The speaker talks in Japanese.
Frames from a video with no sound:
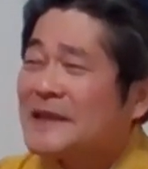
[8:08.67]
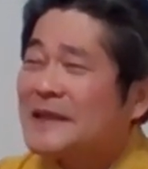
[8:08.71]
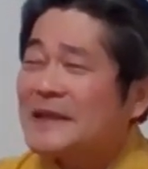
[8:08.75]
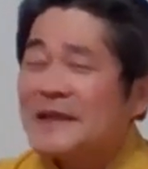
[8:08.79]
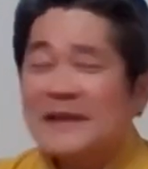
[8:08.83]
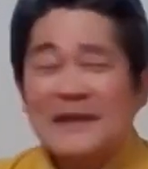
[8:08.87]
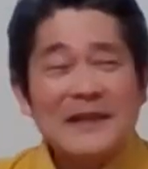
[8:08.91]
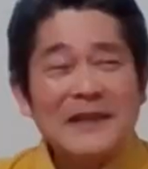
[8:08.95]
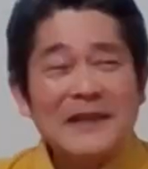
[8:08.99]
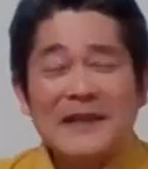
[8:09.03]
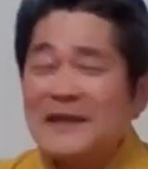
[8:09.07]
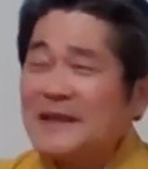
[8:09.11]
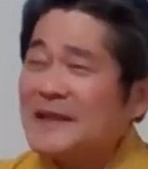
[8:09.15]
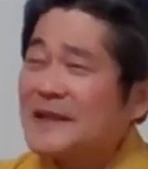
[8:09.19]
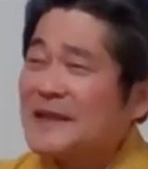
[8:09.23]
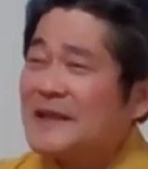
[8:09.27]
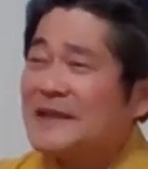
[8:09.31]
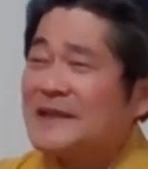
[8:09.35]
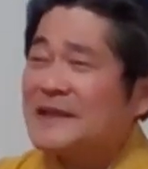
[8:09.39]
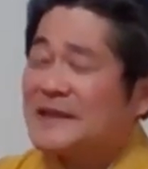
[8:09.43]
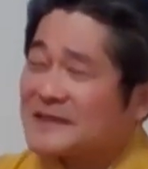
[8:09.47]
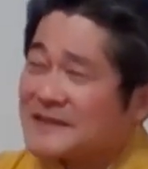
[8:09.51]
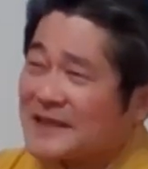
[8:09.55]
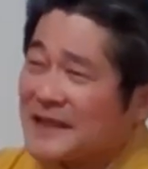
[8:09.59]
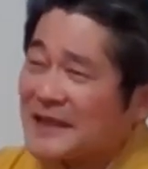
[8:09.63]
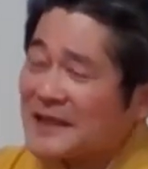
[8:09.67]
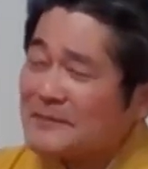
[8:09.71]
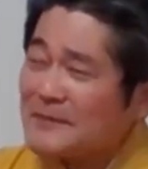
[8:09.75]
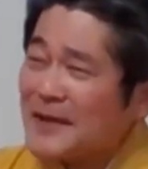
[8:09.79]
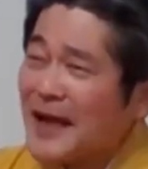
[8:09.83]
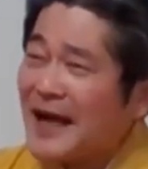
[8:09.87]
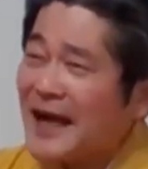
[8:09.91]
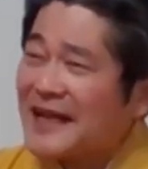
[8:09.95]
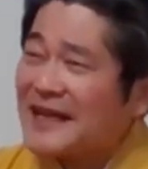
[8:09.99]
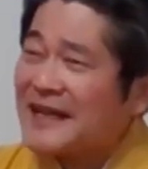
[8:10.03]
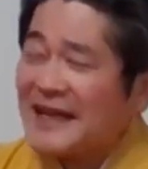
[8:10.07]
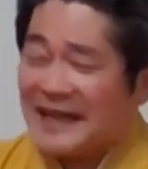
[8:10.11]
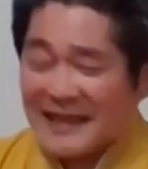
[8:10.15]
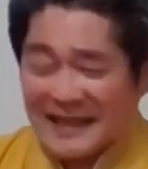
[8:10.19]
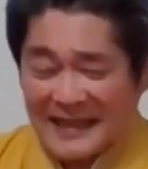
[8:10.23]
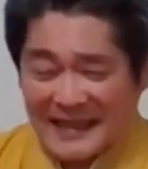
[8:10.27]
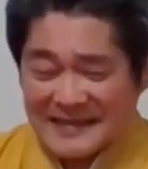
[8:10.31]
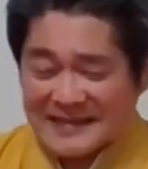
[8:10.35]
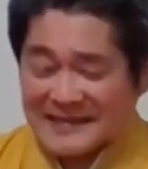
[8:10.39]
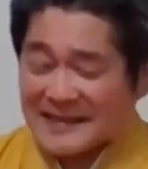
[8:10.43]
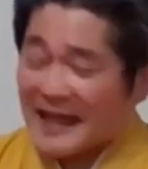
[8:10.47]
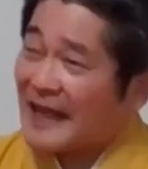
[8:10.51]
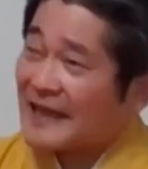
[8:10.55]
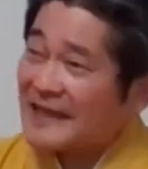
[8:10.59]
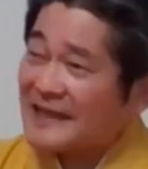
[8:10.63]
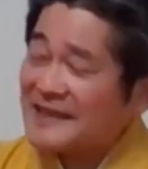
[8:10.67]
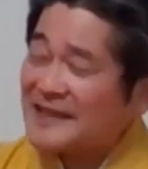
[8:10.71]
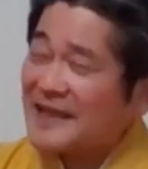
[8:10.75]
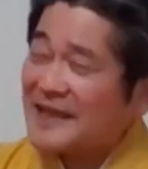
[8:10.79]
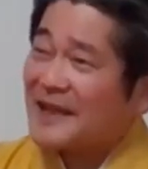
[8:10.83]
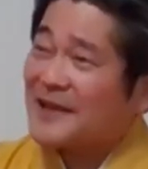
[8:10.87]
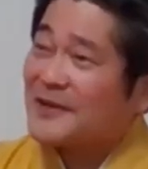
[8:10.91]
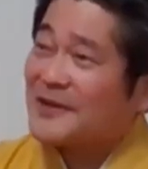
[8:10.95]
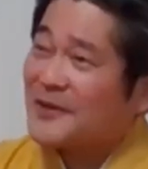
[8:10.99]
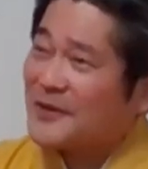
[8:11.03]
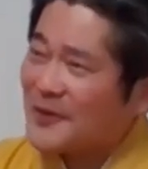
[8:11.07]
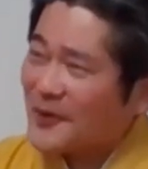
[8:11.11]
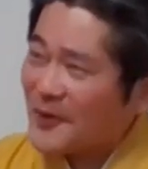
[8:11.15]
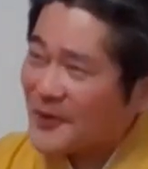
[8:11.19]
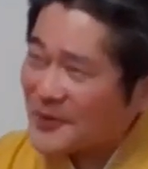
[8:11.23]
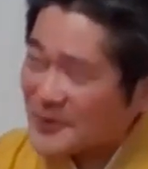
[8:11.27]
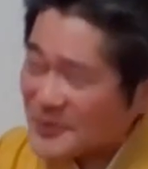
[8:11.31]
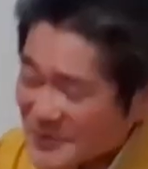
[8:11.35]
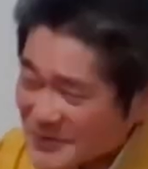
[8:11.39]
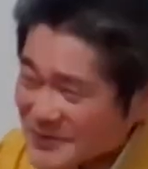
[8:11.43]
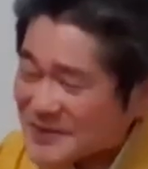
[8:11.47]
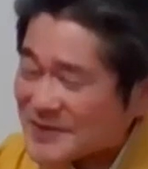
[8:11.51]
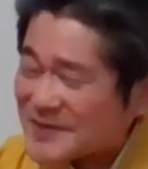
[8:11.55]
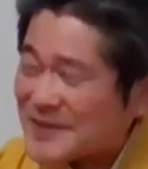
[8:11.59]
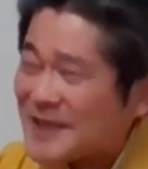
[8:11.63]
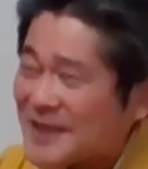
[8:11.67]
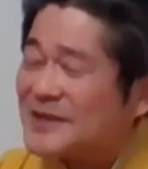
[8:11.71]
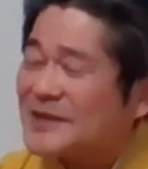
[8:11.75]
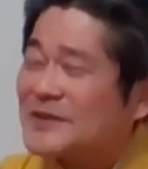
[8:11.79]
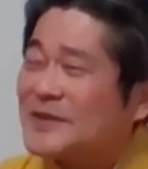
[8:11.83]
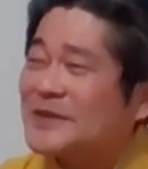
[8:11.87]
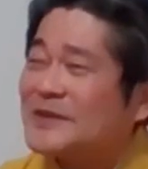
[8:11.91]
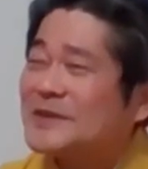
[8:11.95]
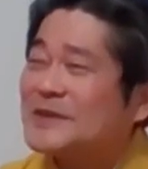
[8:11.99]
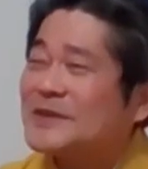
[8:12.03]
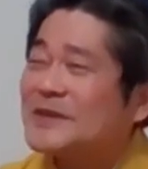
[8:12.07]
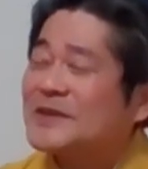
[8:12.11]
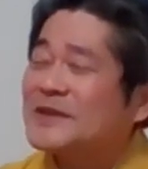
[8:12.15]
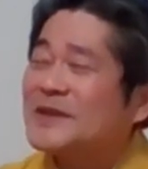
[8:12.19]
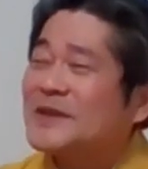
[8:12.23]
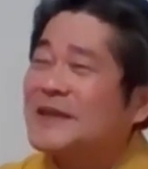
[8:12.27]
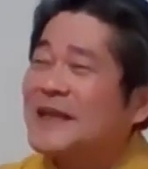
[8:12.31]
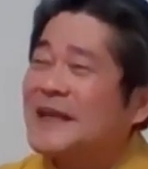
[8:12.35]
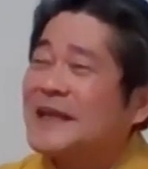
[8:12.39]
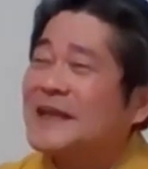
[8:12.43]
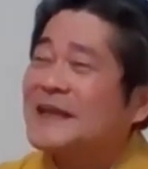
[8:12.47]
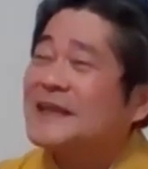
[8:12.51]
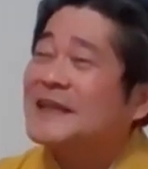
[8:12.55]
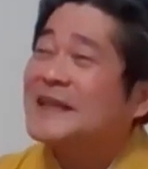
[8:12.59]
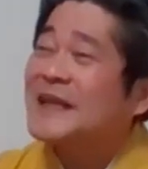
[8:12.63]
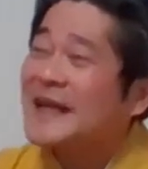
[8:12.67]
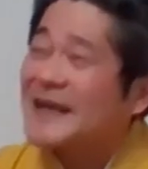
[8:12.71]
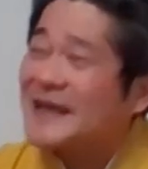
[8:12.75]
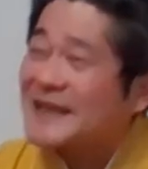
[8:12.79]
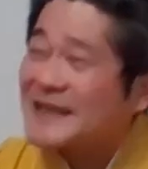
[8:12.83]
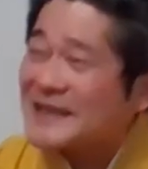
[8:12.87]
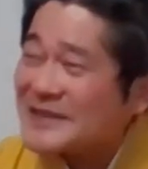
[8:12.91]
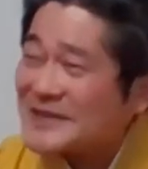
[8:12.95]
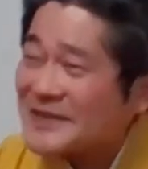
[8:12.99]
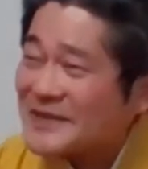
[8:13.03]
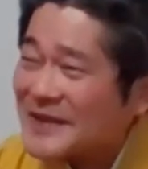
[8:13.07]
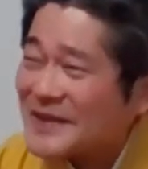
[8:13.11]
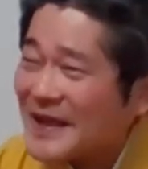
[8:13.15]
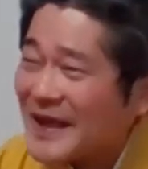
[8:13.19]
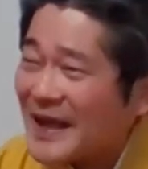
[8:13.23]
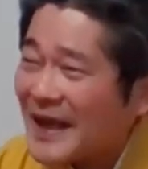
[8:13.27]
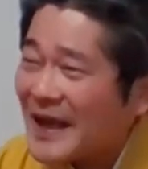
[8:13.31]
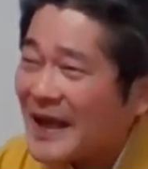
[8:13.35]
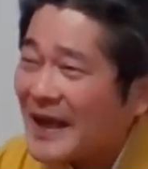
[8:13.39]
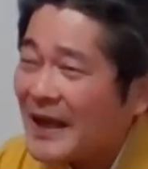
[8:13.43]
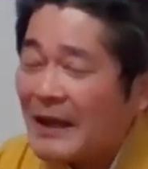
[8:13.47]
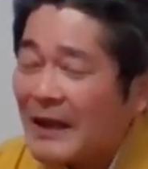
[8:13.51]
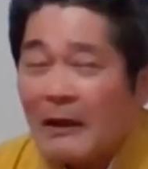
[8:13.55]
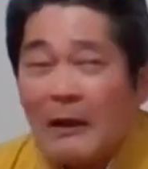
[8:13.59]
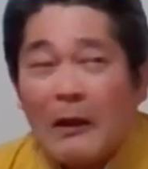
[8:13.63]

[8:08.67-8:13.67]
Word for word: えー、ですからまああ3円50銭ということでいかがでしょうか。